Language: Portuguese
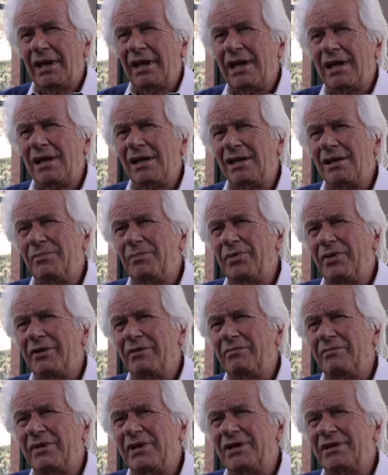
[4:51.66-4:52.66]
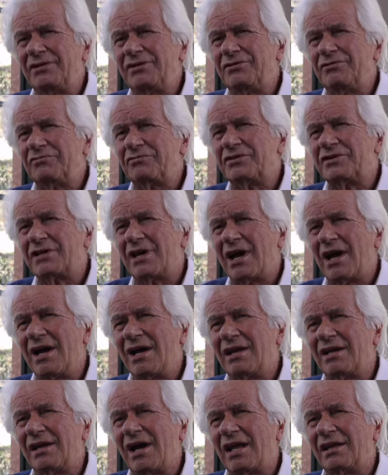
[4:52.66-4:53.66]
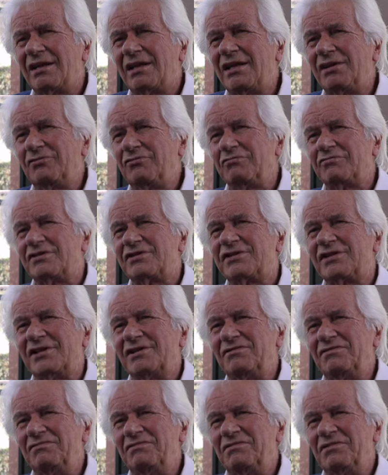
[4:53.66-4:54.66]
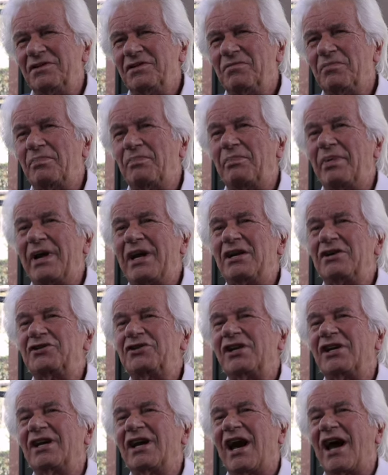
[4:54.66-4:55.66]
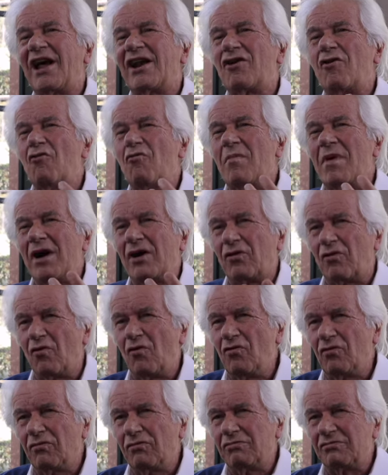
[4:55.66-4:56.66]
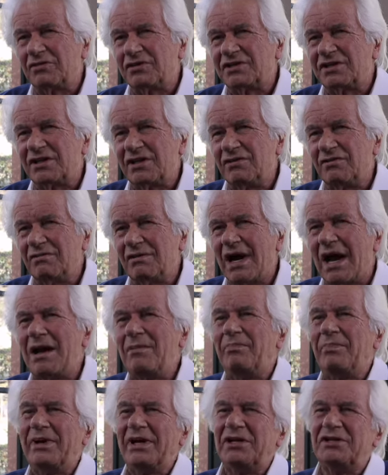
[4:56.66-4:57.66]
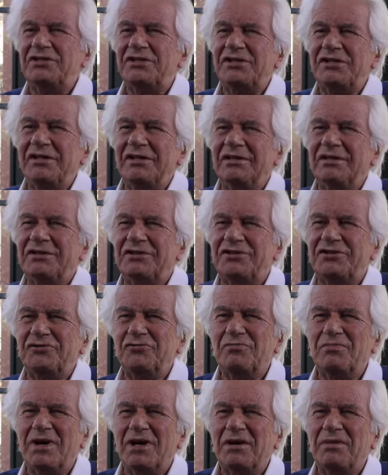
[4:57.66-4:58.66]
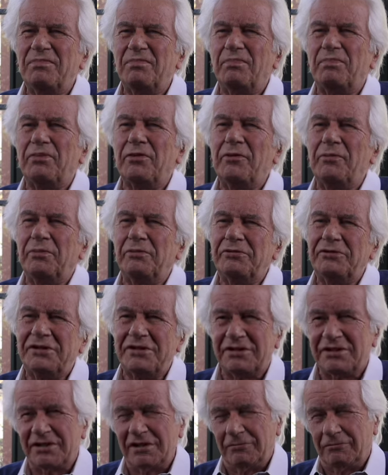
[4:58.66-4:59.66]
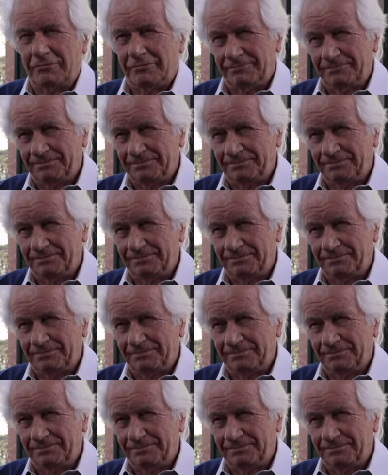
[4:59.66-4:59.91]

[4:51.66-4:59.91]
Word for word: Ela permite usar a dedução para chegar a uma conclusão a partir de uma proposição.